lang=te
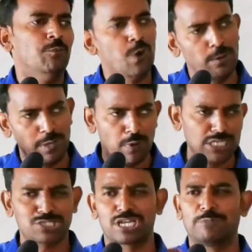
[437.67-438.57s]
భూమి
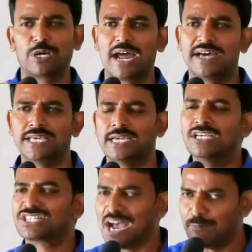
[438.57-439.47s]
మొత్తము నాదే
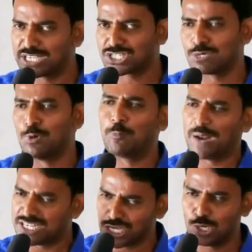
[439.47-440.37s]
సమస్తము
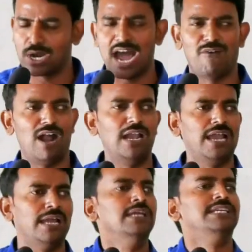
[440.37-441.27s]
ప్రజలు నా వాళ్లే